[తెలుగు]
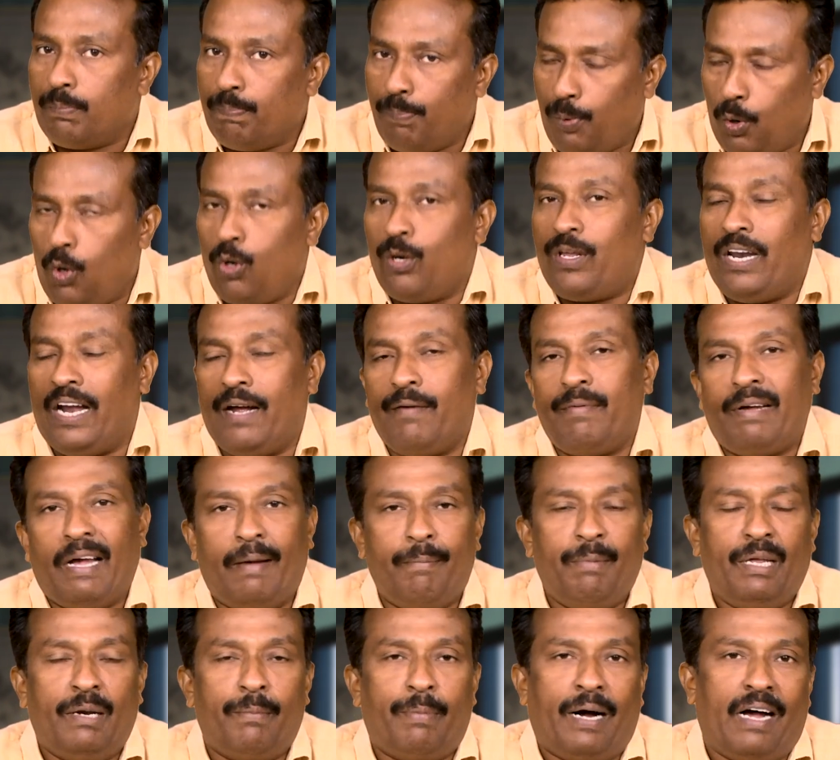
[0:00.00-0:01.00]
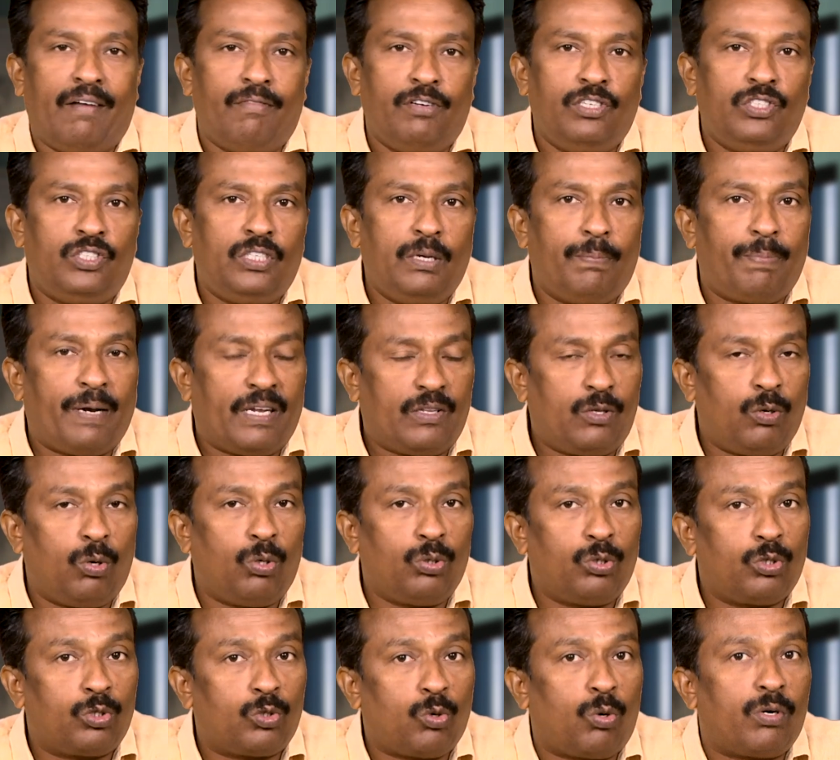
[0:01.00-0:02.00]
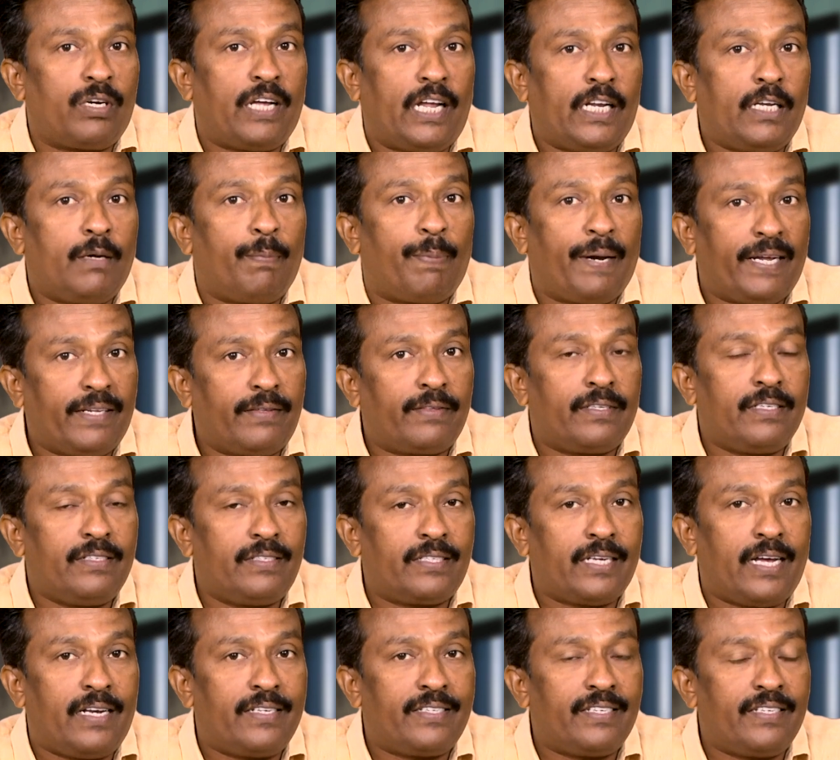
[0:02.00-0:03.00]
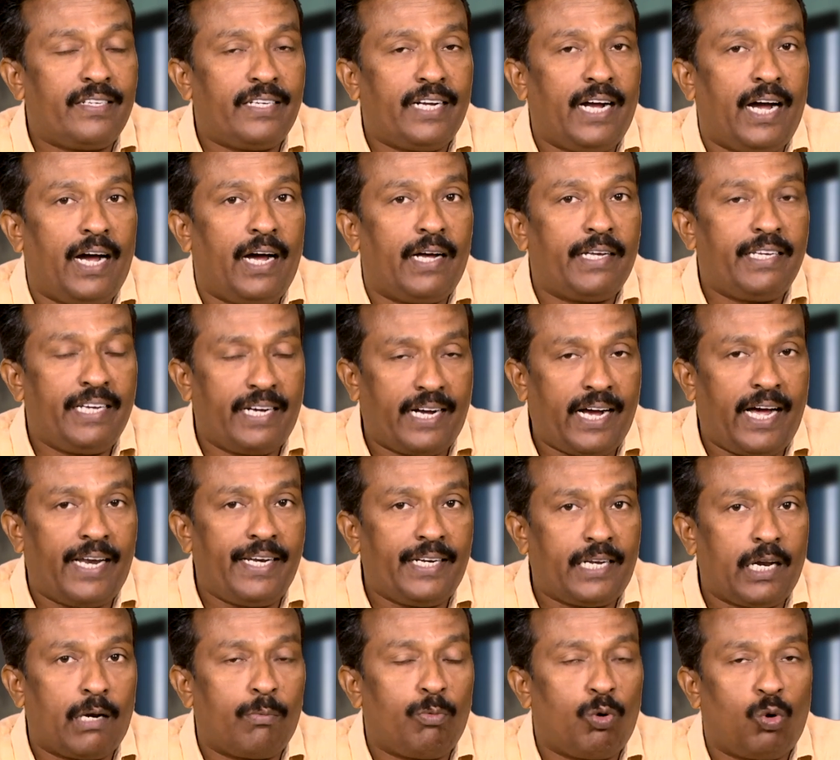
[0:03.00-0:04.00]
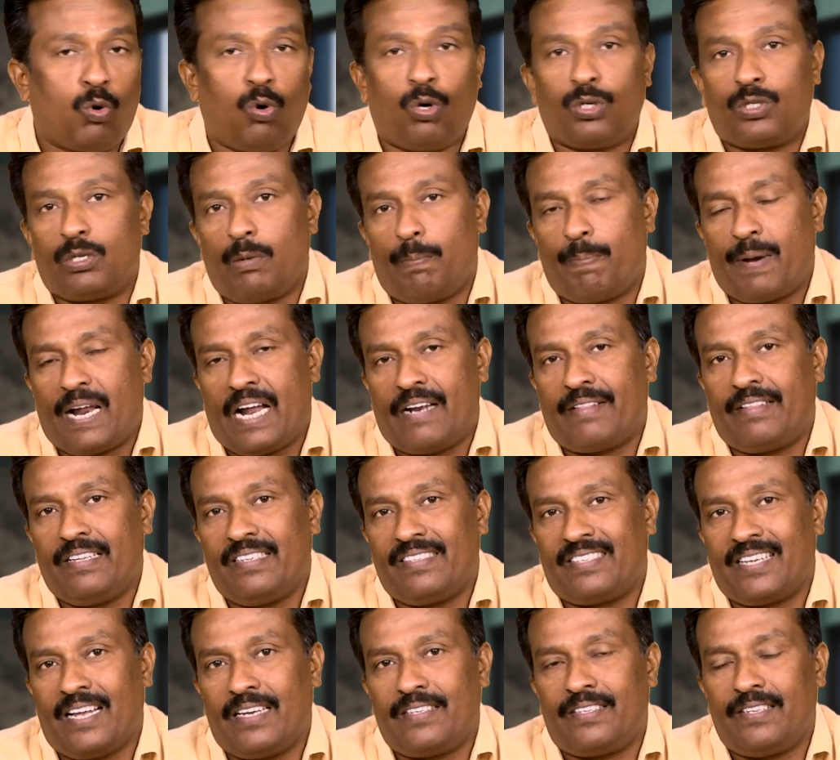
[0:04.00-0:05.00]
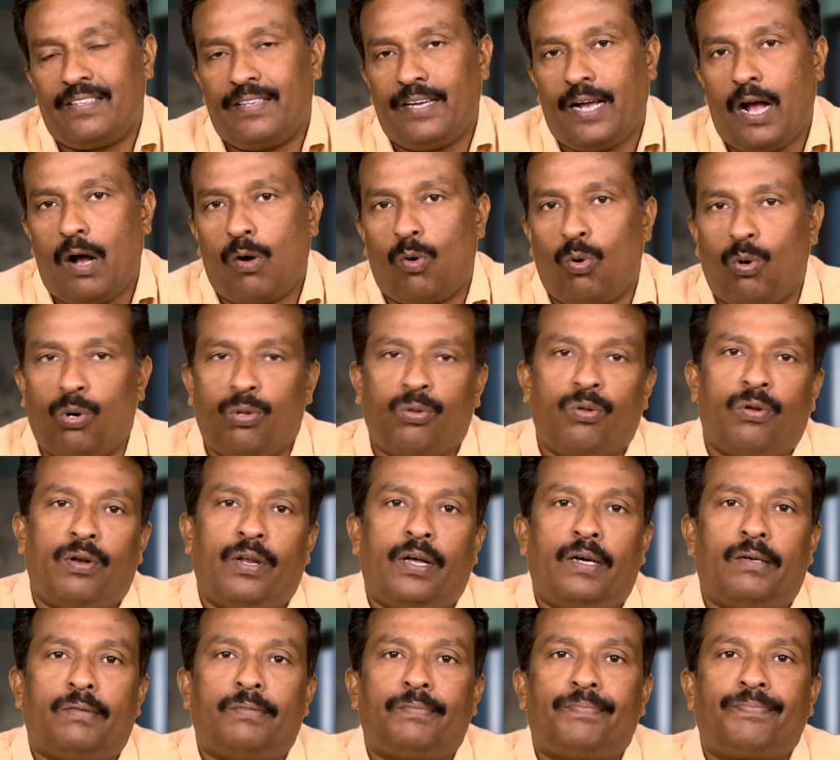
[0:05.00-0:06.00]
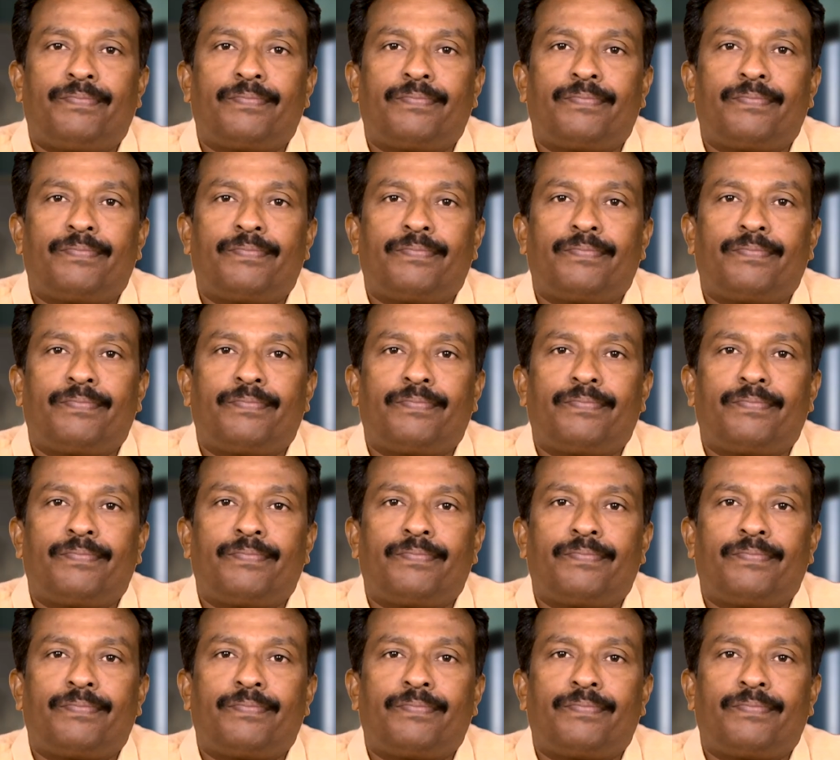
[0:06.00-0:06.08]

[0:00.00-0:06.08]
ప్రోగ్రాంగా మీరు భావించి ప్రతిరోజు చూడడానికి ప్రయత్నించాల్సిందిగా ఈ కార్యక్రమం కోసం ప్రార్థించాల్సిందిగా కోరుతున్నాను